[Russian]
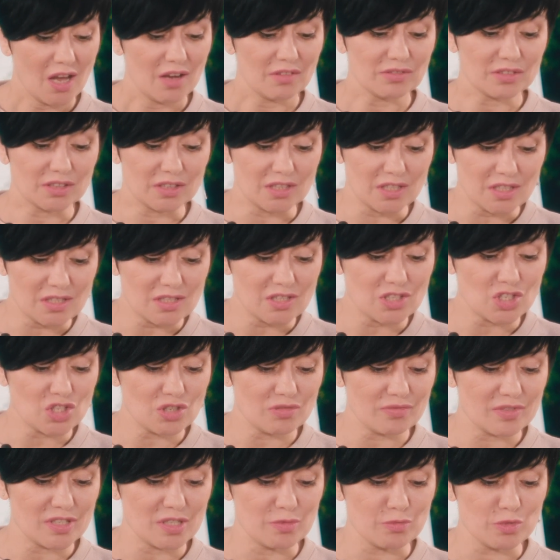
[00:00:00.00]
В
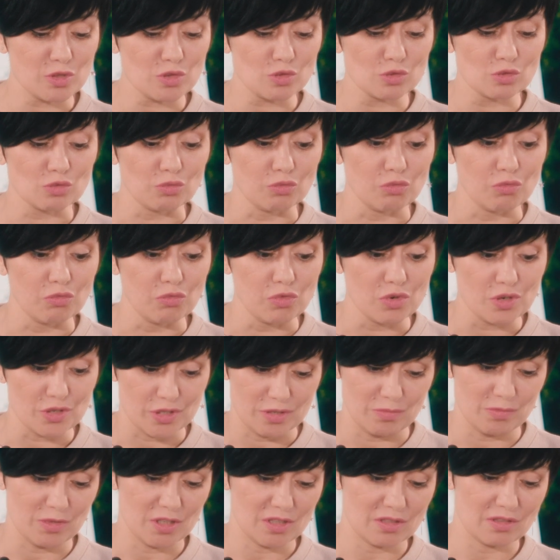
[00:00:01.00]

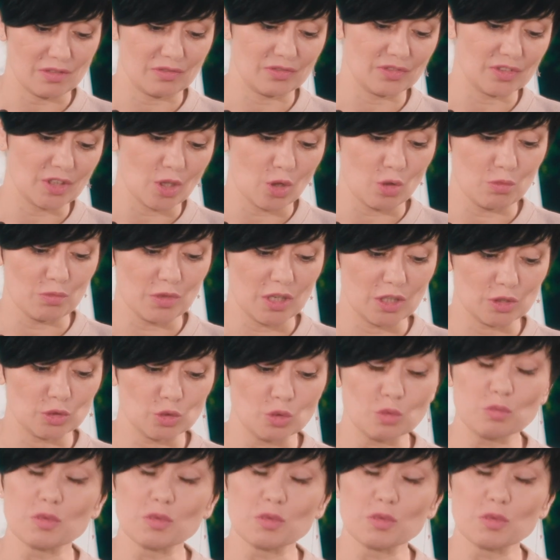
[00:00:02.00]
1882 году,